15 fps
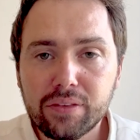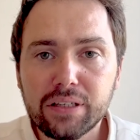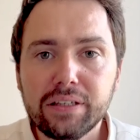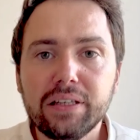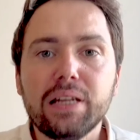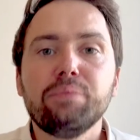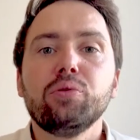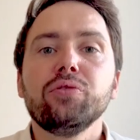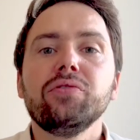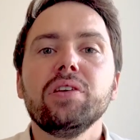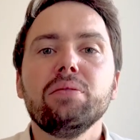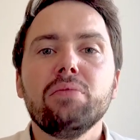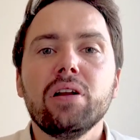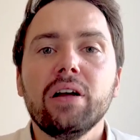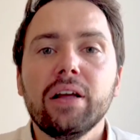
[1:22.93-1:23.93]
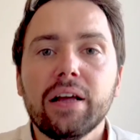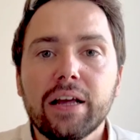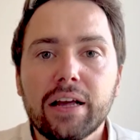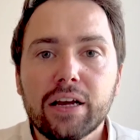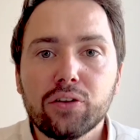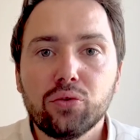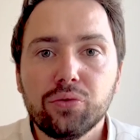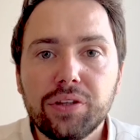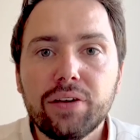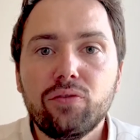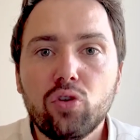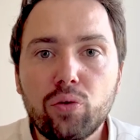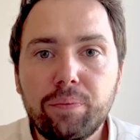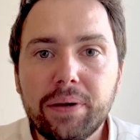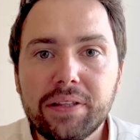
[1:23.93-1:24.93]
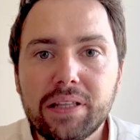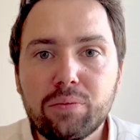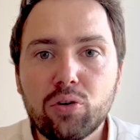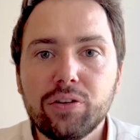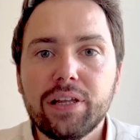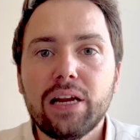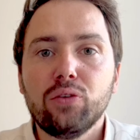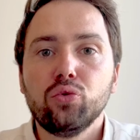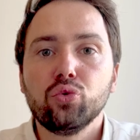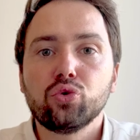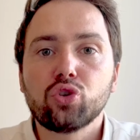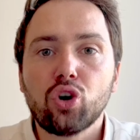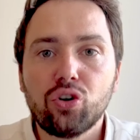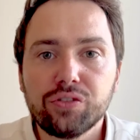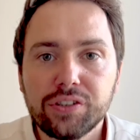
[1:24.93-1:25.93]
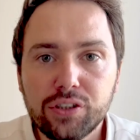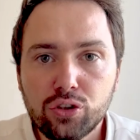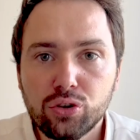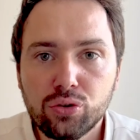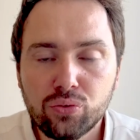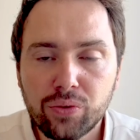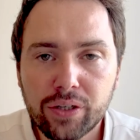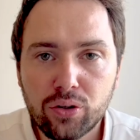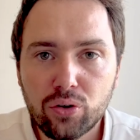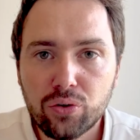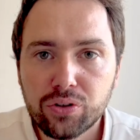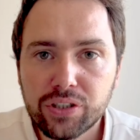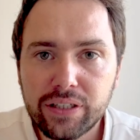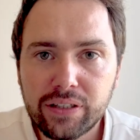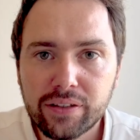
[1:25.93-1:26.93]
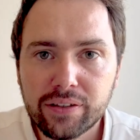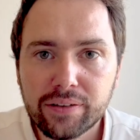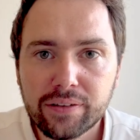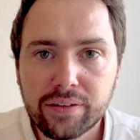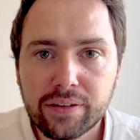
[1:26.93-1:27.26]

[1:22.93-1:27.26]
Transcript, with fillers: Il est possible de développer des modèles de transition écologique